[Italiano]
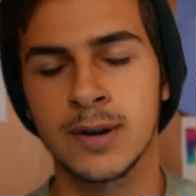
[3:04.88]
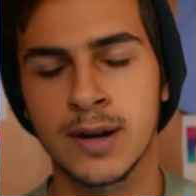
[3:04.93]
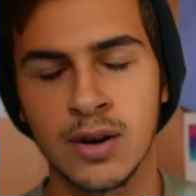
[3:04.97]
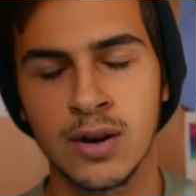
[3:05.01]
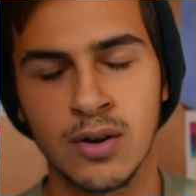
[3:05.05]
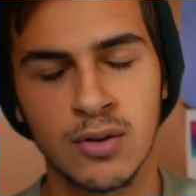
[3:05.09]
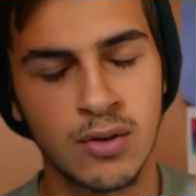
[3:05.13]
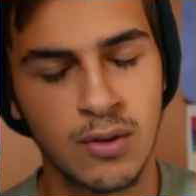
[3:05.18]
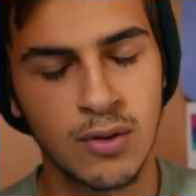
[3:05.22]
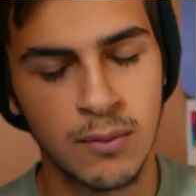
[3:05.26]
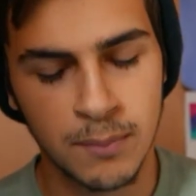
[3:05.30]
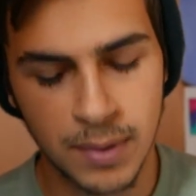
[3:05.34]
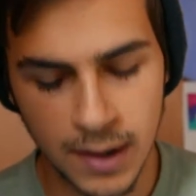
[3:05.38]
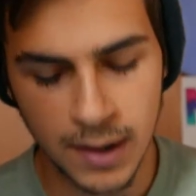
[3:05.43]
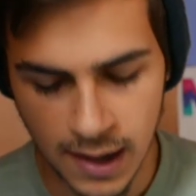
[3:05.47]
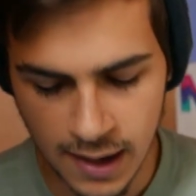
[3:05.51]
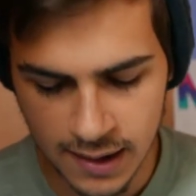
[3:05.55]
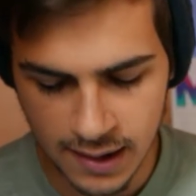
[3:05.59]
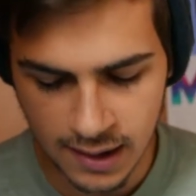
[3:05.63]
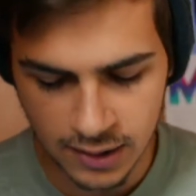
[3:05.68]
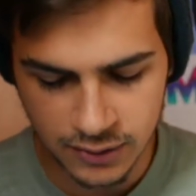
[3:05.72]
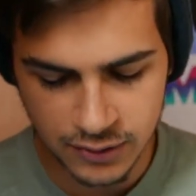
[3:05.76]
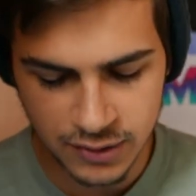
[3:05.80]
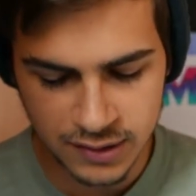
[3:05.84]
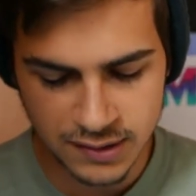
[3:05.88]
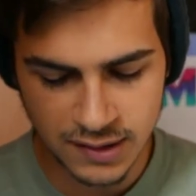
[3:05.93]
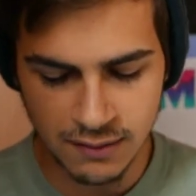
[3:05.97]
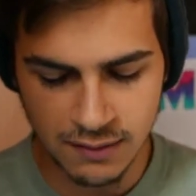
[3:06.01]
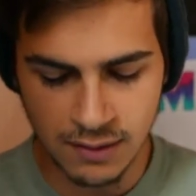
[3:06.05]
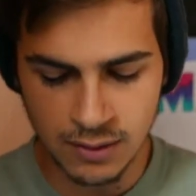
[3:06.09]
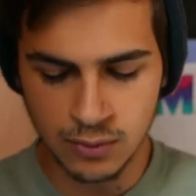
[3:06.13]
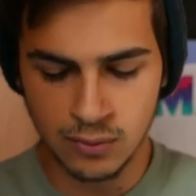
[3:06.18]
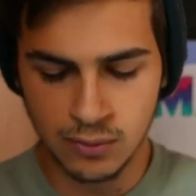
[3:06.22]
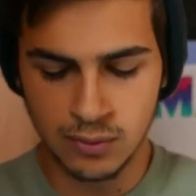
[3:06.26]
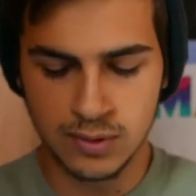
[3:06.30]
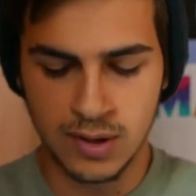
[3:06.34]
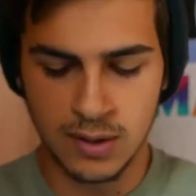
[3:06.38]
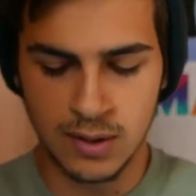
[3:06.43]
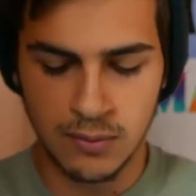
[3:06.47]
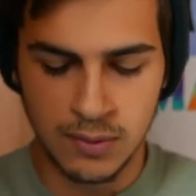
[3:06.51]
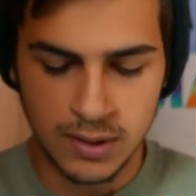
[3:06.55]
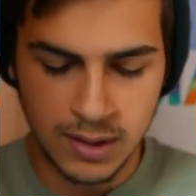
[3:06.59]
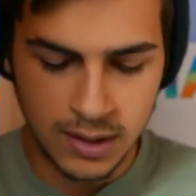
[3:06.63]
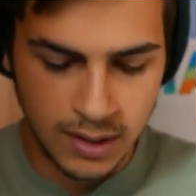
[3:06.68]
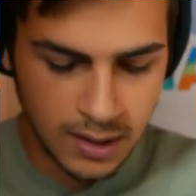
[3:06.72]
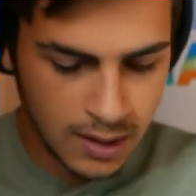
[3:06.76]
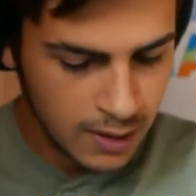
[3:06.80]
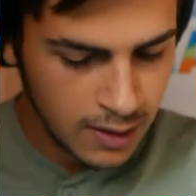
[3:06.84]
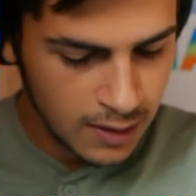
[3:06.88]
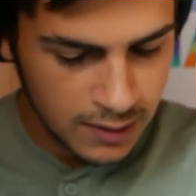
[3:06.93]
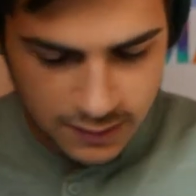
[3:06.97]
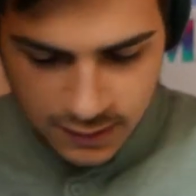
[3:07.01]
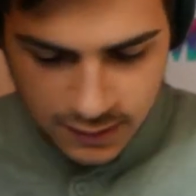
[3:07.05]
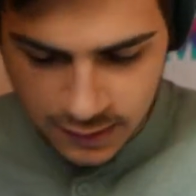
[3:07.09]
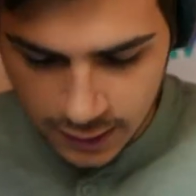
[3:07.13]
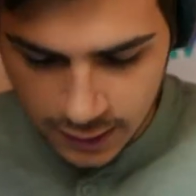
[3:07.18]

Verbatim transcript: ho detto perché non comprarla, ci stava tutta, quindi